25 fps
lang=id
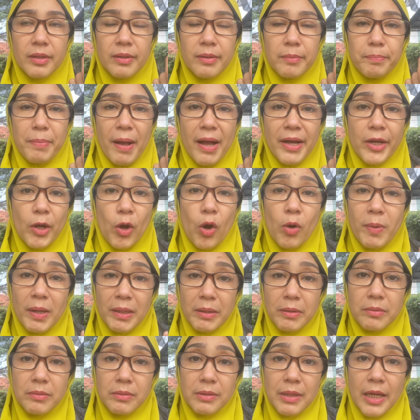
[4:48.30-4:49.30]
pakai
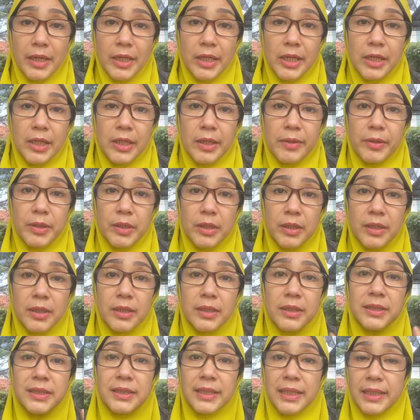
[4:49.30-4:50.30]
obat dari
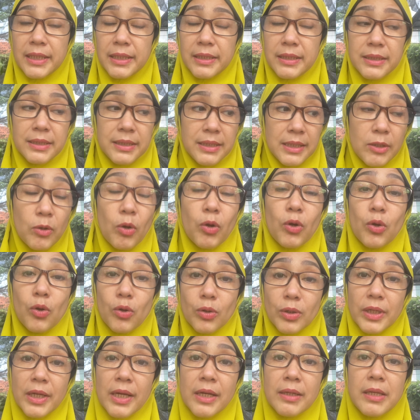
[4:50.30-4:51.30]
uh,
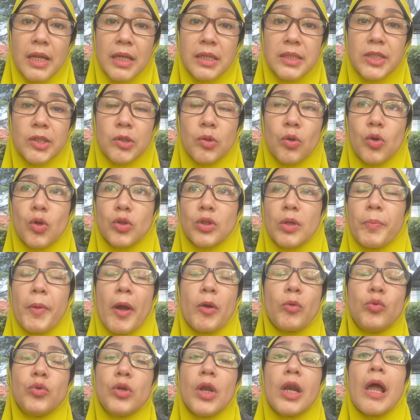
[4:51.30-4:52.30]
psikolog ya dari psikolog
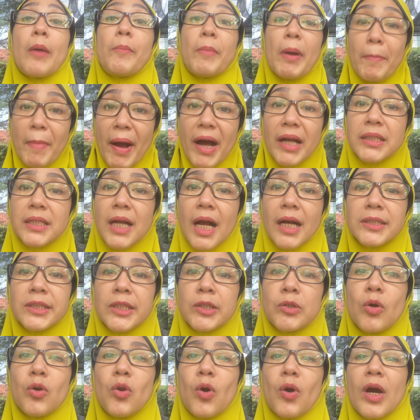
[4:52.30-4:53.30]
tapi aku udah lama banget nggak ke
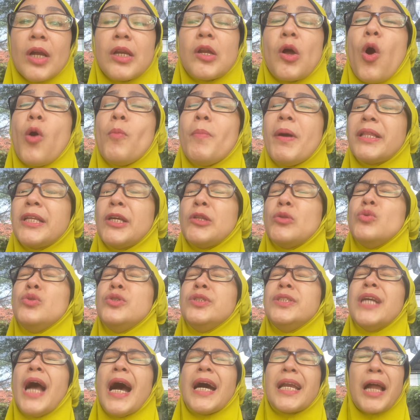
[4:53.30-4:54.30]
psikolog karena obat
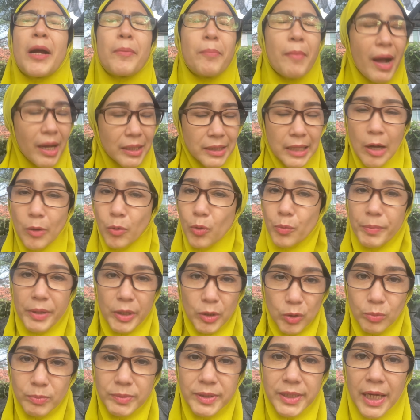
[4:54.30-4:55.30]
itu jarang banget aku
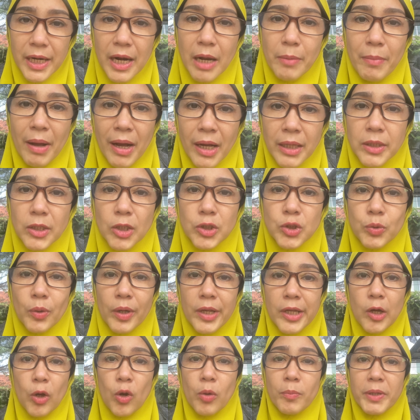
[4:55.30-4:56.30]
minum jarang banget
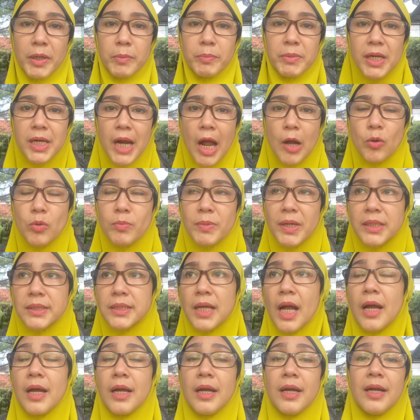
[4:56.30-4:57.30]
kecuali kalau bener-bener aku
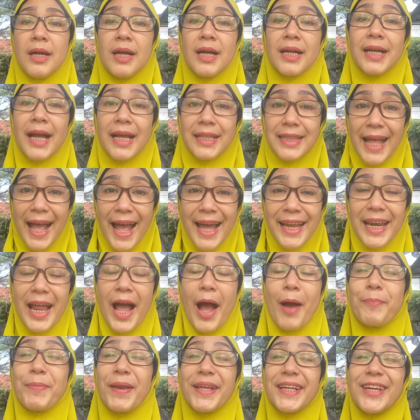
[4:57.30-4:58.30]
merasa nggak tahan
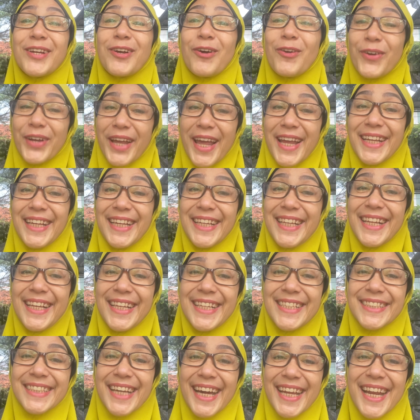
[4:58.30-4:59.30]
apalagi kalau kayak gini
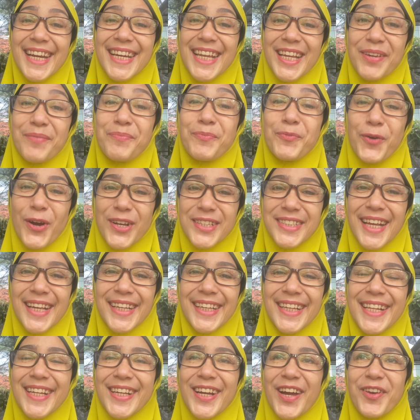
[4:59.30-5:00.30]
nih sekarang lagi puasa
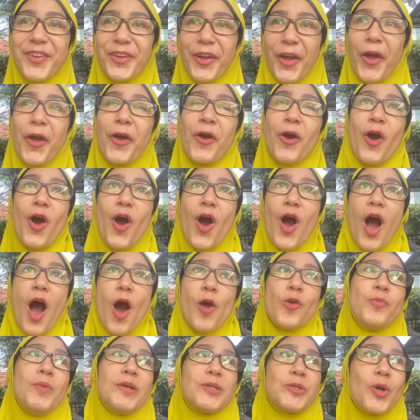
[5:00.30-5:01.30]
gini kan kayak
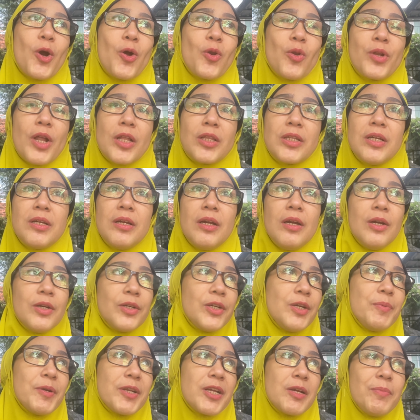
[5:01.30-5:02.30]
aduh besok kalau nanti
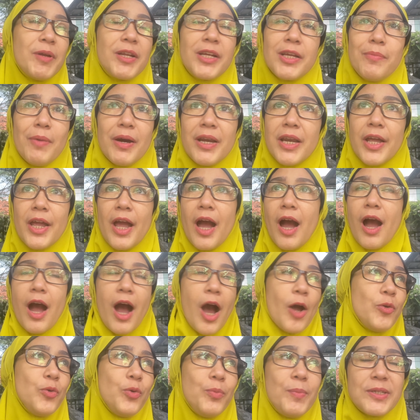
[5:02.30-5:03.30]
gimana gimana gimana ya
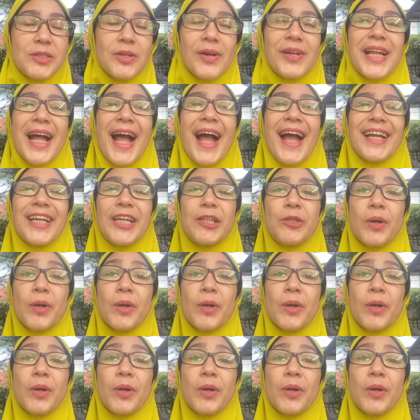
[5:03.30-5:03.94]
aduh besok nah gitu